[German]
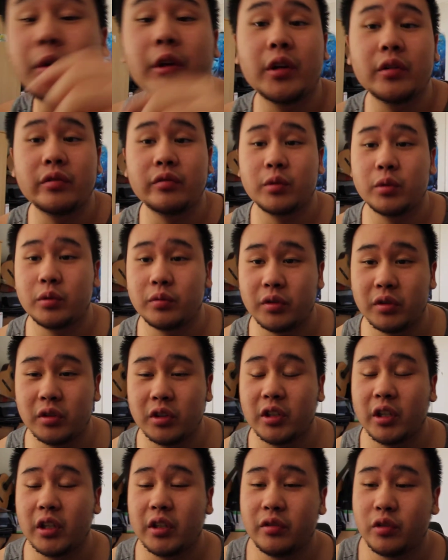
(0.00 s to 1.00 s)
Treffen irgendwie
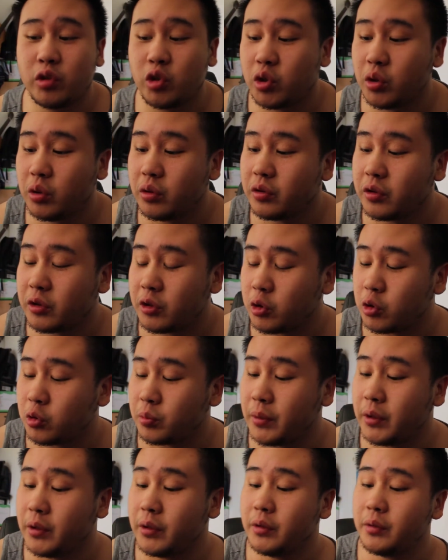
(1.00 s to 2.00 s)
drei, vier Stunden zu
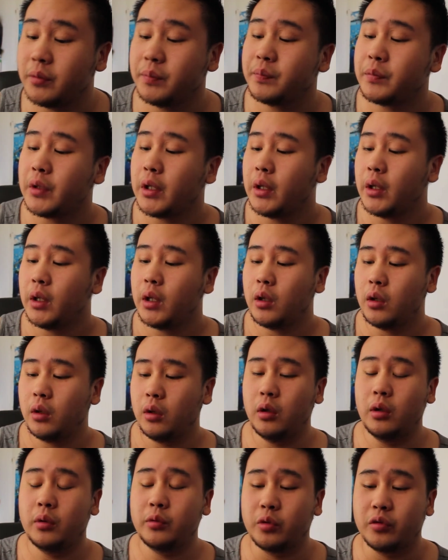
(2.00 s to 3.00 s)
spät.
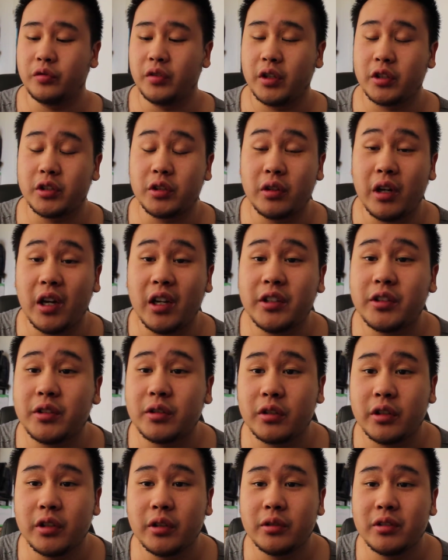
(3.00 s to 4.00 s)
Und du fragst so, alles
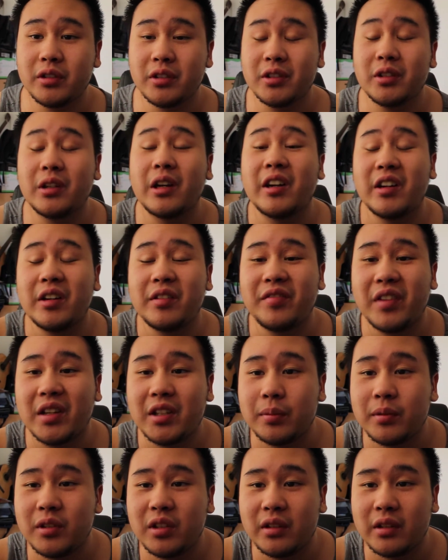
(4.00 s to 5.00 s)
okay? Und sie so,
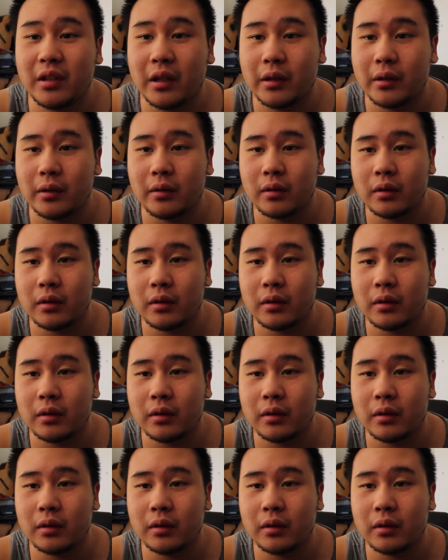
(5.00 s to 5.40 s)
fass mich nicht an.